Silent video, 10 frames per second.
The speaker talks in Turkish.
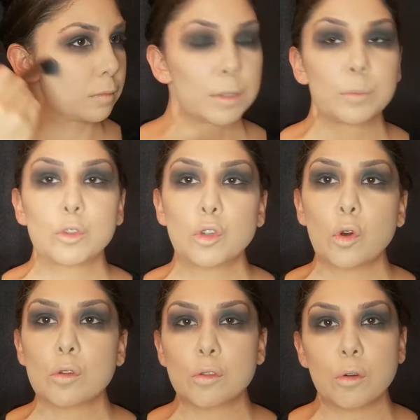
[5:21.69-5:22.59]
Şimdi
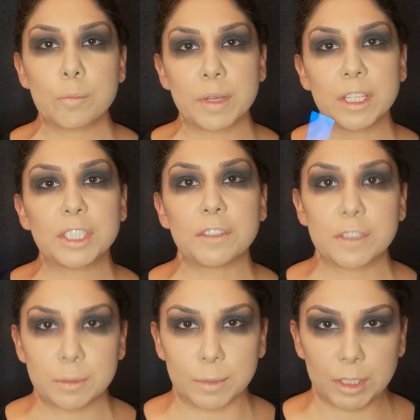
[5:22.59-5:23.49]
çok zombiye
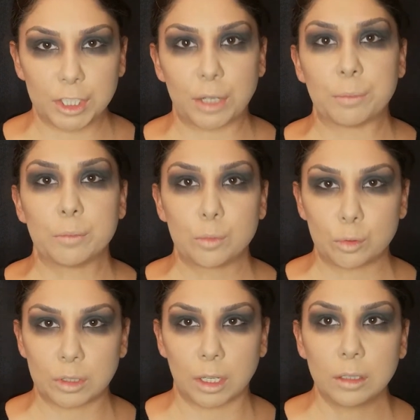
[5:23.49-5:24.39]
çevirmeyeceğim
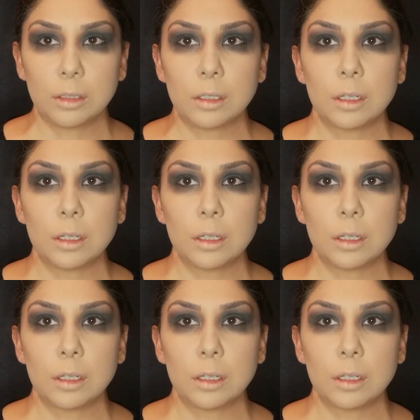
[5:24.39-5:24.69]
buradan.